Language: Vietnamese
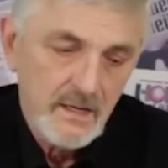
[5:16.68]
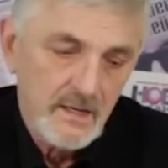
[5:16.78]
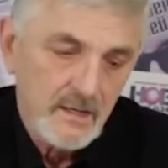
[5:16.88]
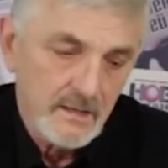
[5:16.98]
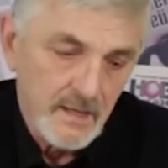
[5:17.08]

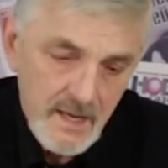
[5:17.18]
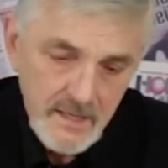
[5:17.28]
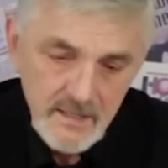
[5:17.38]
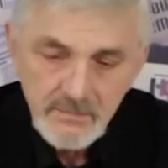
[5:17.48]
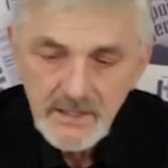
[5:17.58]
rất
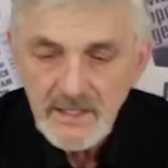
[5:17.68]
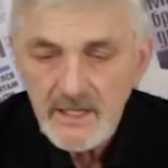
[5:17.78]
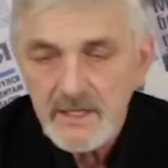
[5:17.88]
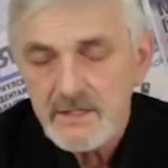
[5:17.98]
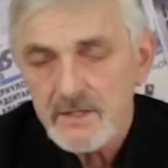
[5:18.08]
khó để mà
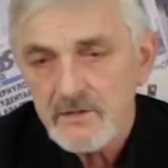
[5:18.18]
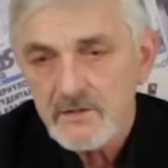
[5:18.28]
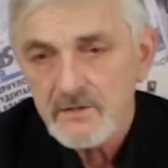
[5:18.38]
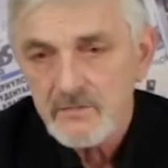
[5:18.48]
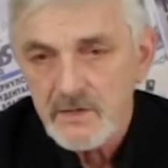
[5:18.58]
các phương tiện
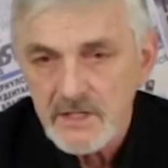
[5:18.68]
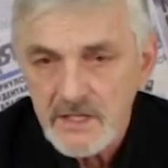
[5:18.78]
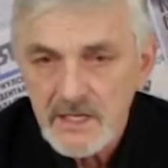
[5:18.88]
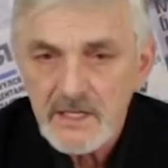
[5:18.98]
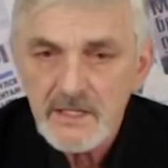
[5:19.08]
truyền
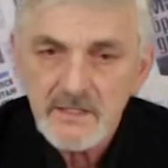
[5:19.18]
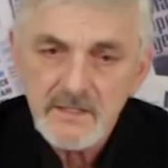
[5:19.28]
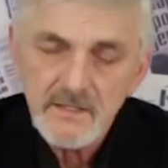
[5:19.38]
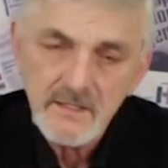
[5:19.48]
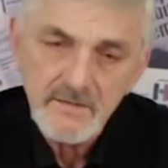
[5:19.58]
thông độc lập
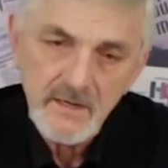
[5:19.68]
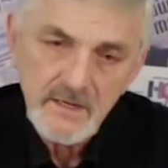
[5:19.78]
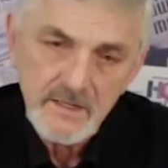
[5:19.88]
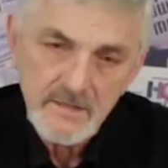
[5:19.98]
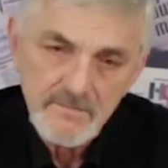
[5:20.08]
cạnh
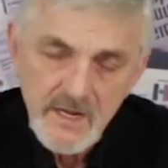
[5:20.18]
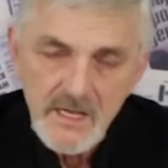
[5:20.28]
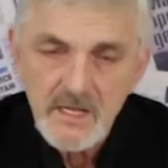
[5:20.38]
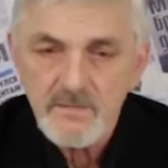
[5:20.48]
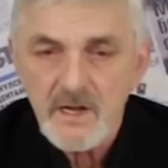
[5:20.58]
tranh đối với lại
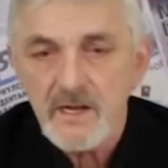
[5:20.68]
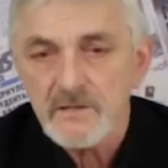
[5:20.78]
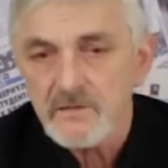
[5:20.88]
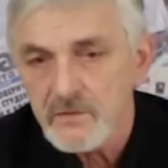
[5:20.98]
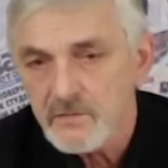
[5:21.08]
các phương
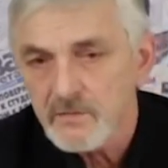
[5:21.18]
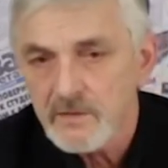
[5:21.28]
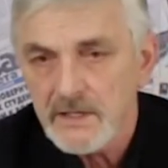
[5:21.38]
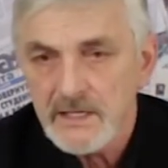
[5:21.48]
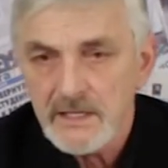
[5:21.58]
tiện truyền
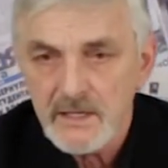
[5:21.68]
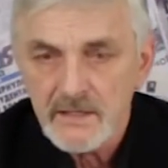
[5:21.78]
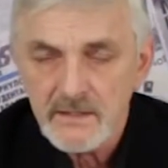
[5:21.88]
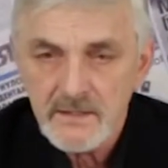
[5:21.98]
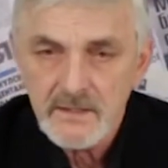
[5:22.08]
thông
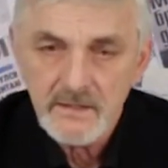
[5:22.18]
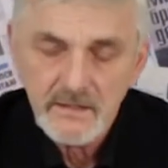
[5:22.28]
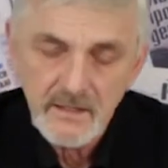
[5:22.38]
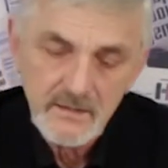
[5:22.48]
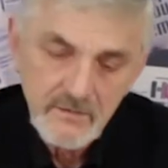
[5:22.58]
giàu có
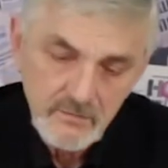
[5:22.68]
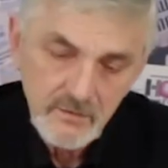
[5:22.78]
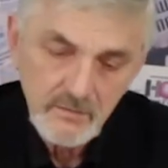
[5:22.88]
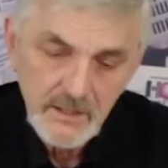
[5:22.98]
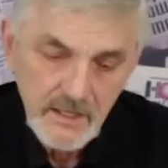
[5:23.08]
do
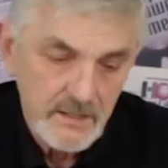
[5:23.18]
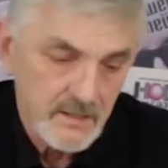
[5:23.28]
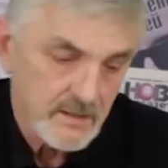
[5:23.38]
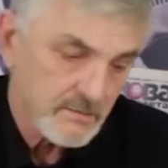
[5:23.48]
nhà nước bảo trợ.